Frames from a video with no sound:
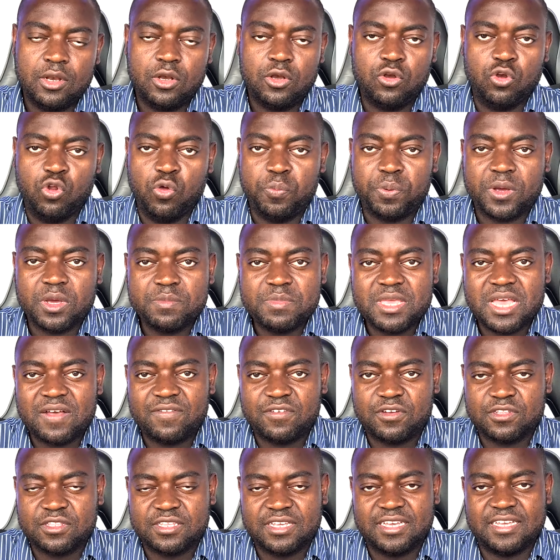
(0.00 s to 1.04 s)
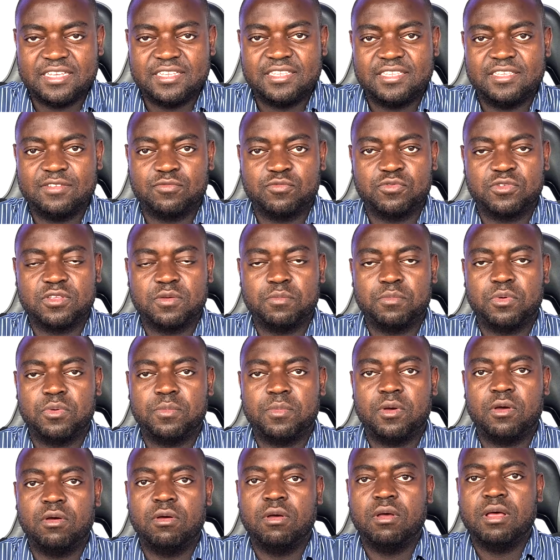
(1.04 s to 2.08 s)
Le premier avantage, c'est tout
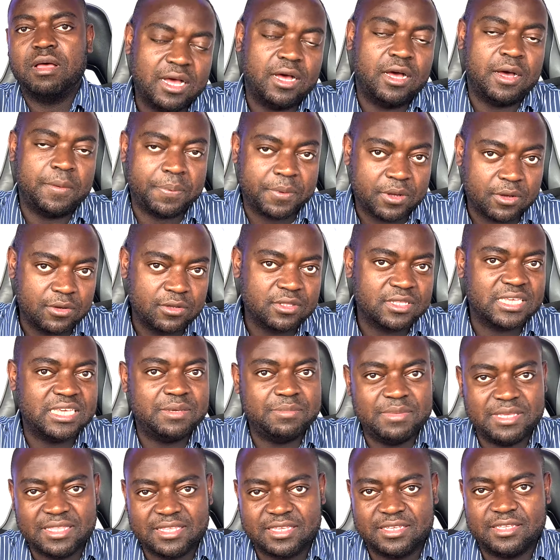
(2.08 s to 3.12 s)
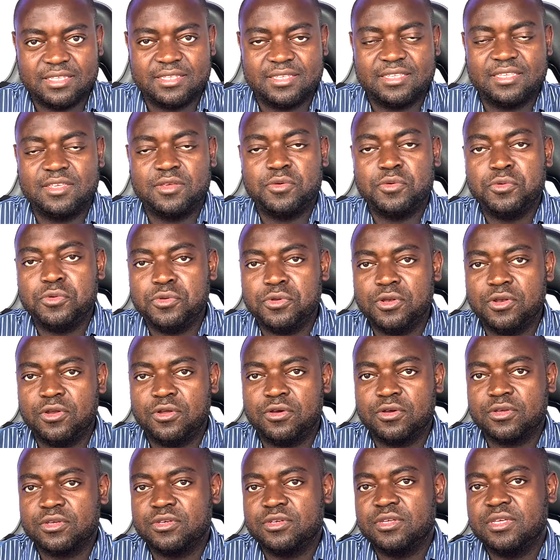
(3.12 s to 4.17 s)
simplement apprendre et maîtriser une
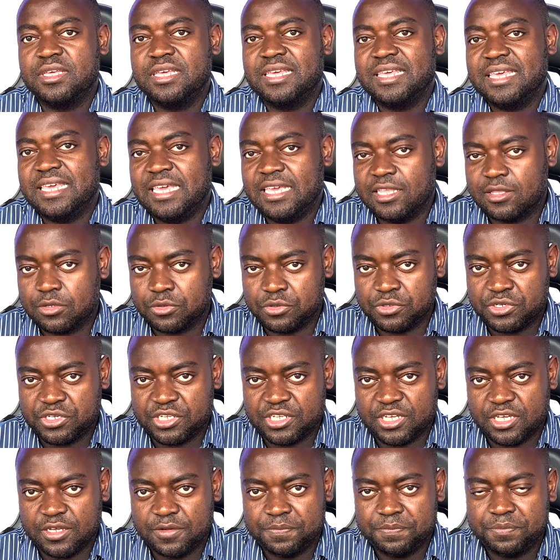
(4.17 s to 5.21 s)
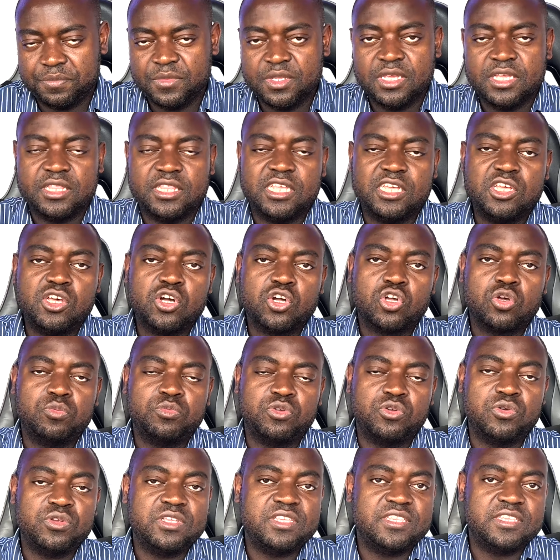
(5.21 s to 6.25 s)
langue étrangère. D'ailleurs, comme je
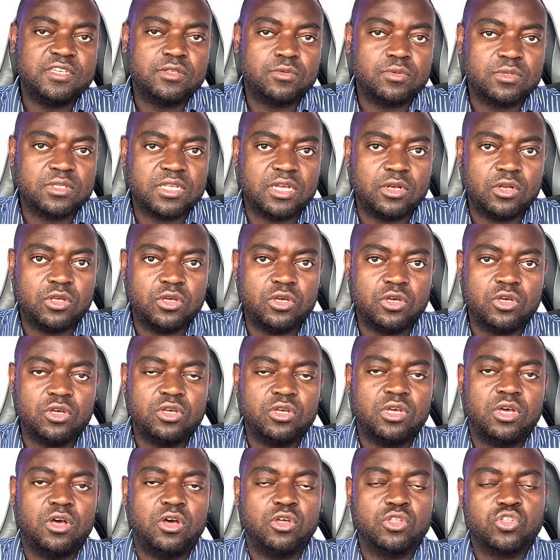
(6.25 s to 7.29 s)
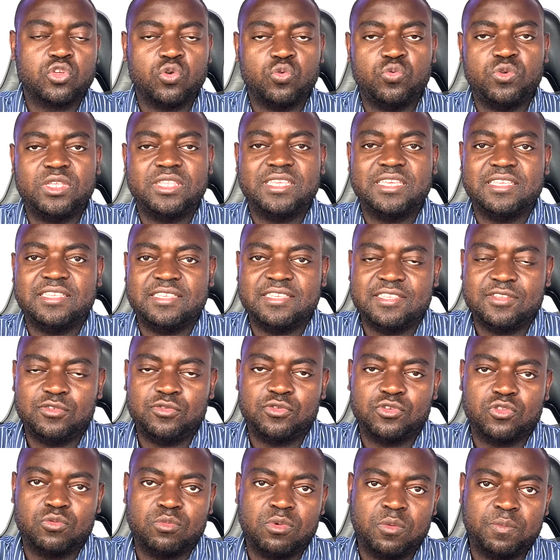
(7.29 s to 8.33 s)
le disais tout à l'heure, entre 8 et 10
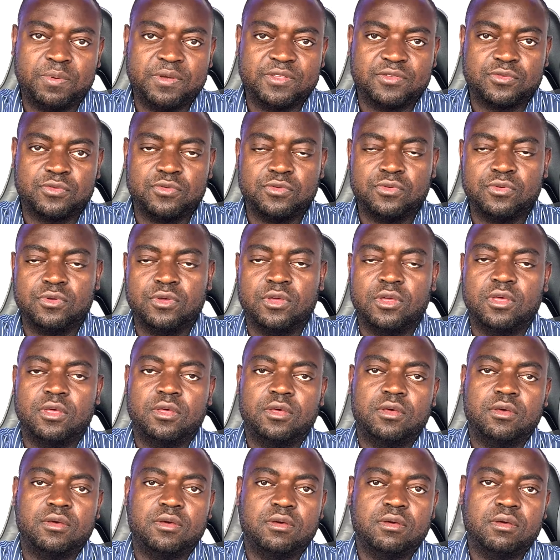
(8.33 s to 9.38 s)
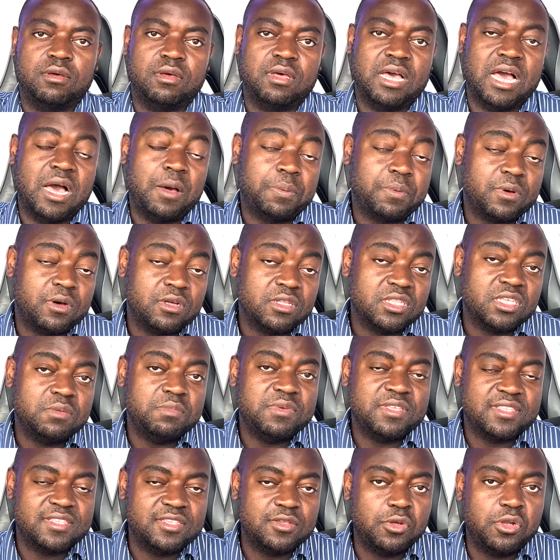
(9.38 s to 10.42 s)
justement, parce que euh, apprendre et
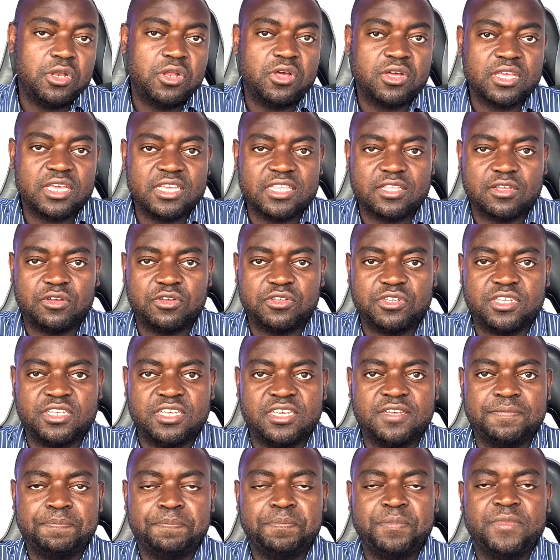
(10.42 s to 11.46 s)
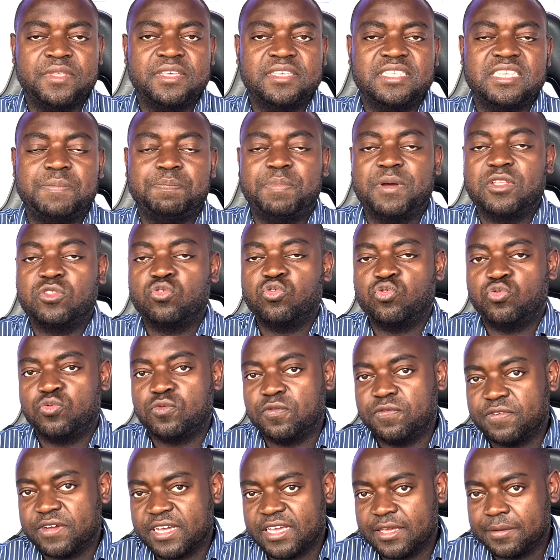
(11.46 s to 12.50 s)
maîtriser une langue étrangère, c'est pas toujours
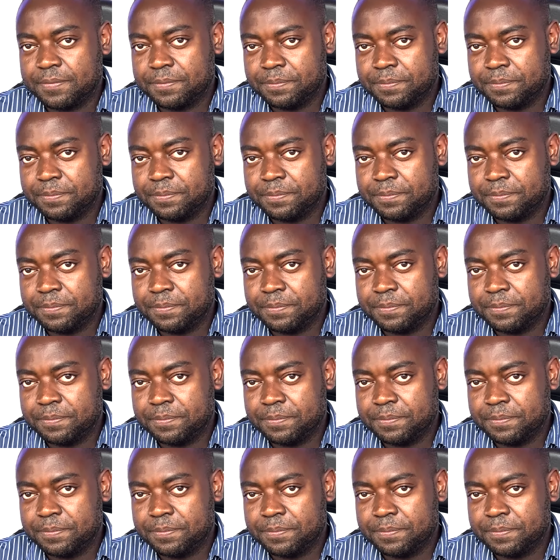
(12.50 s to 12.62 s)
vrai.